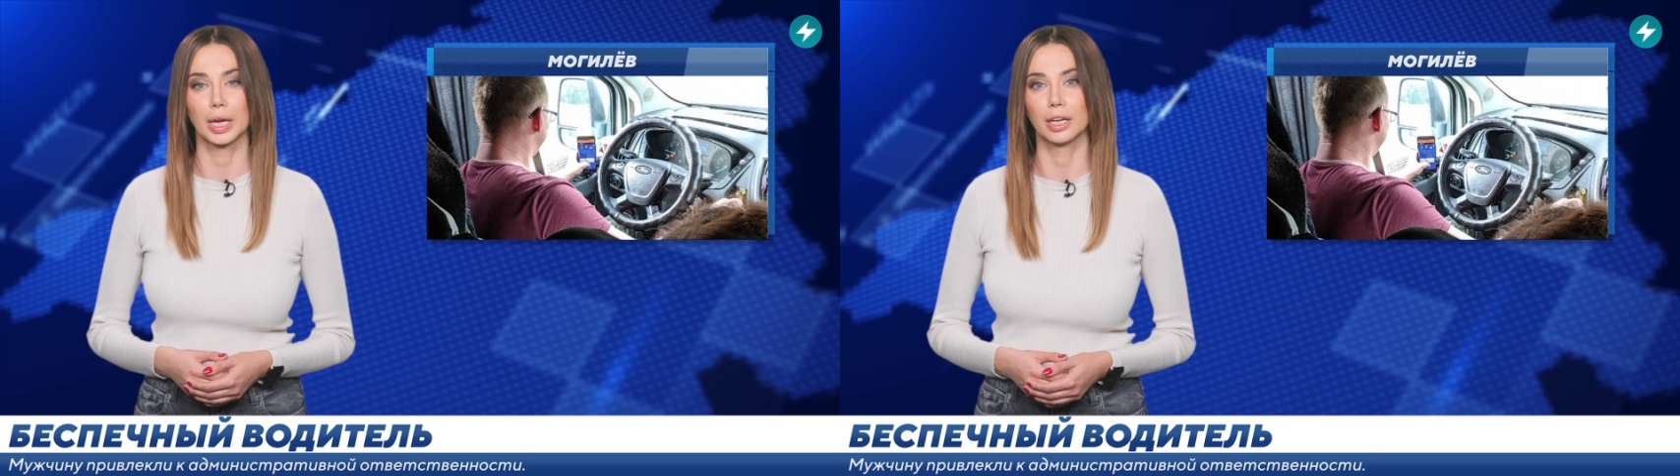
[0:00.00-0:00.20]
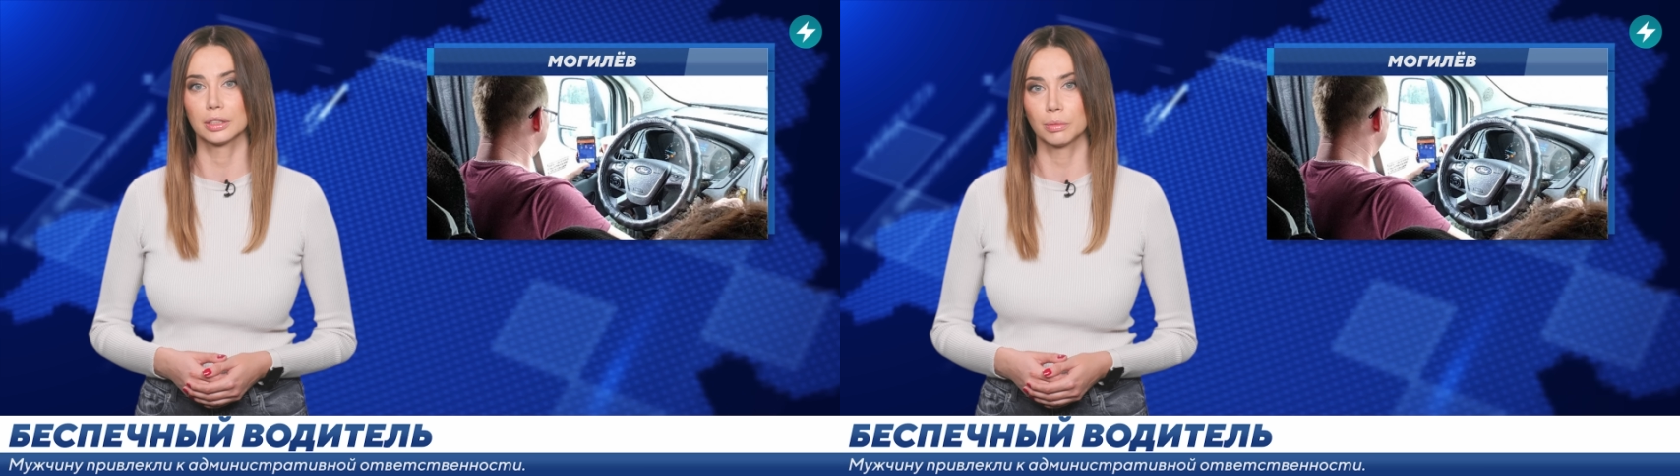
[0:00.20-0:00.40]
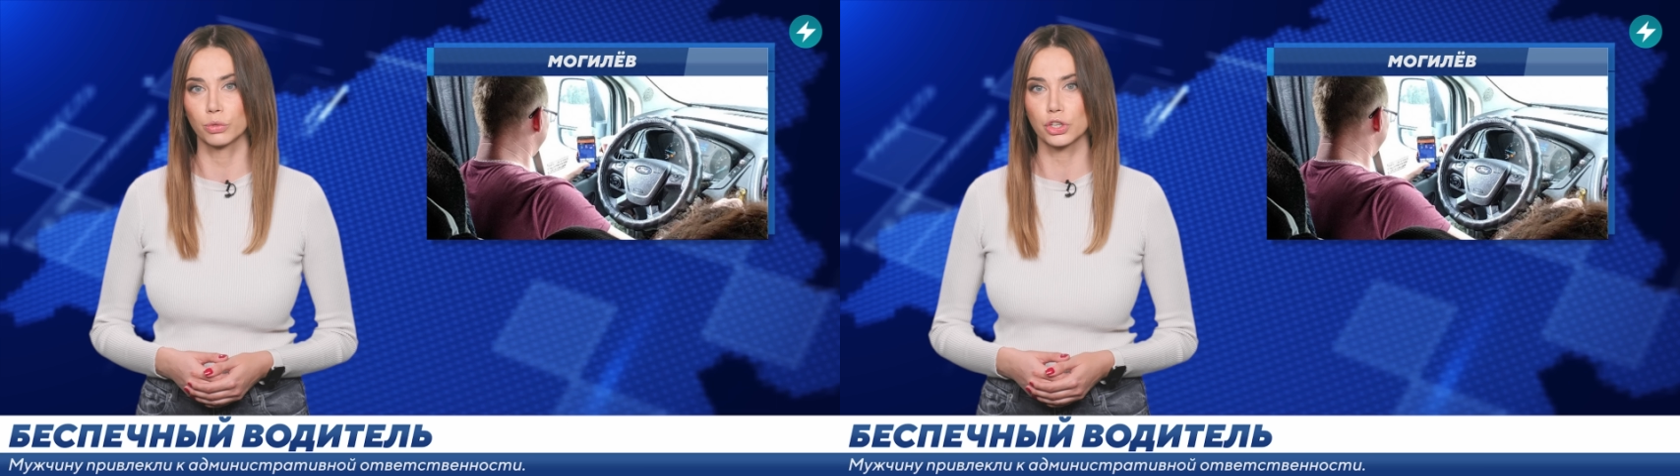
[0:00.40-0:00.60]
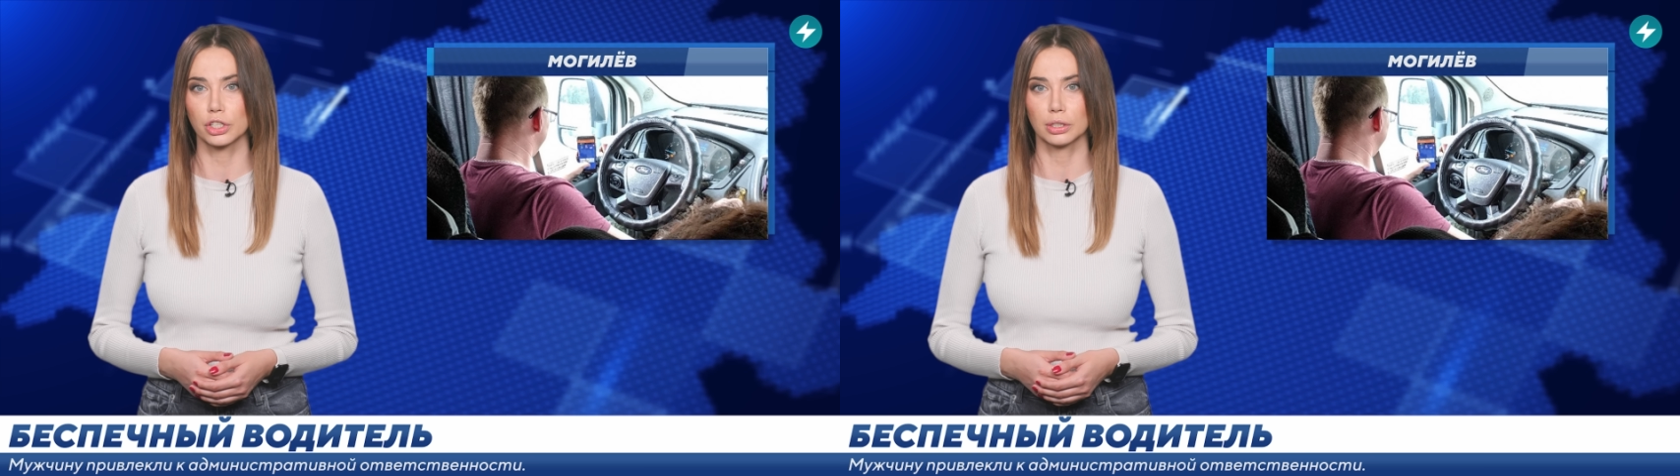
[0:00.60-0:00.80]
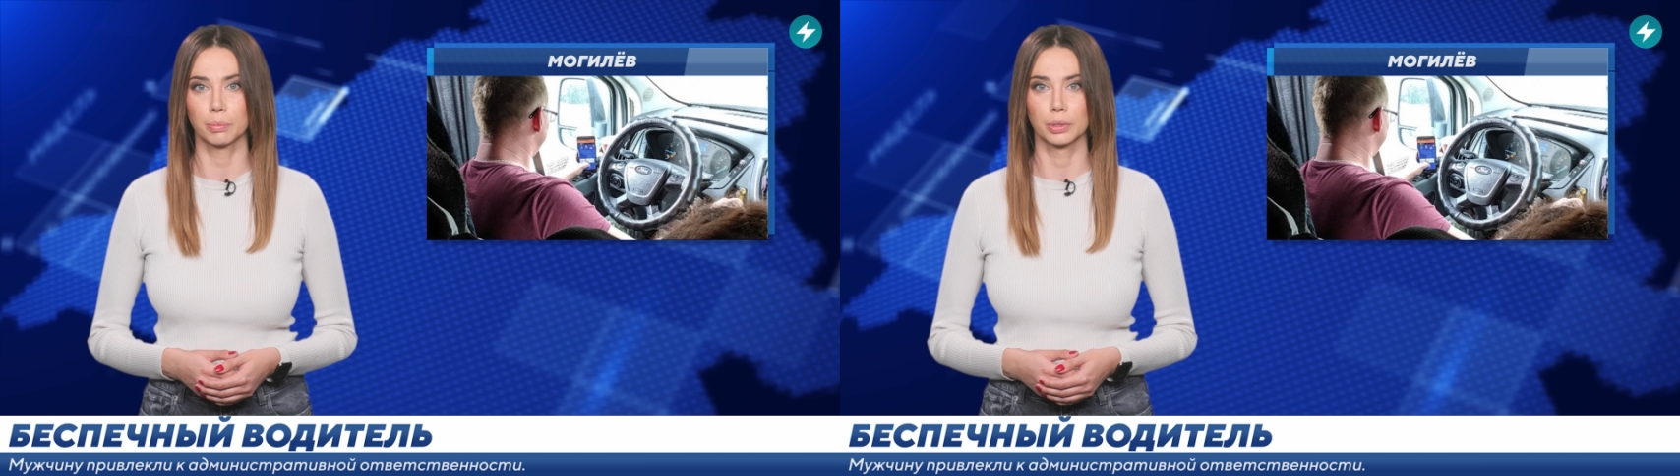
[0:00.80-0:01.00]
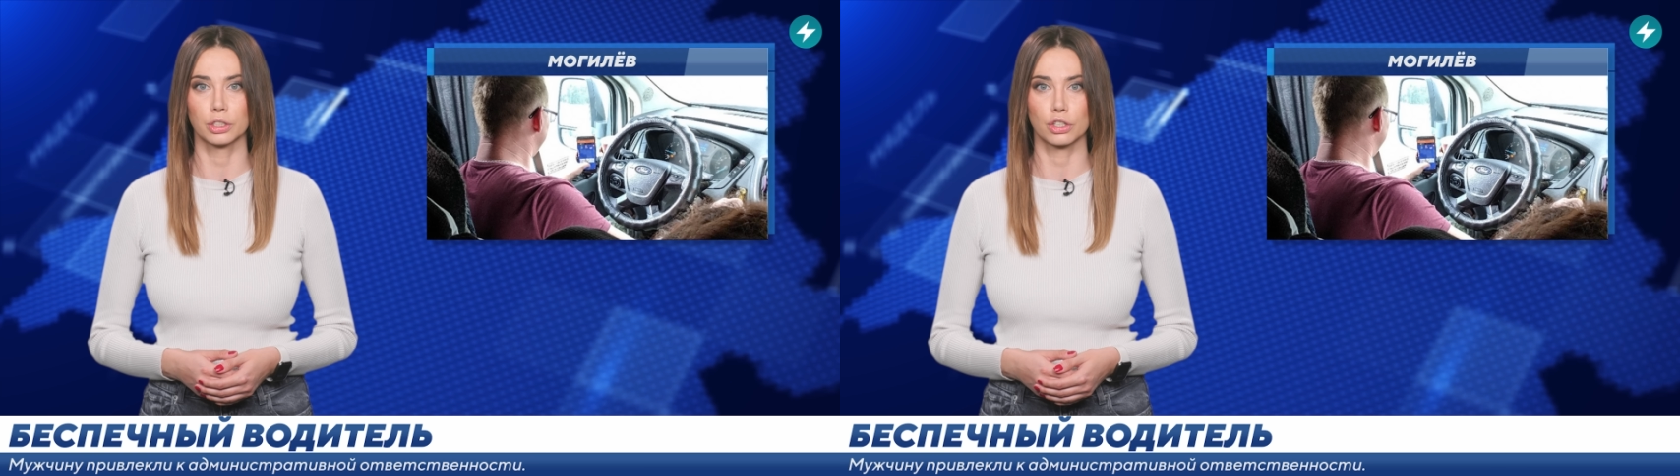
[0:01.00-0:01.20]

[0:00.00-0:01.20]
При этом мужчина был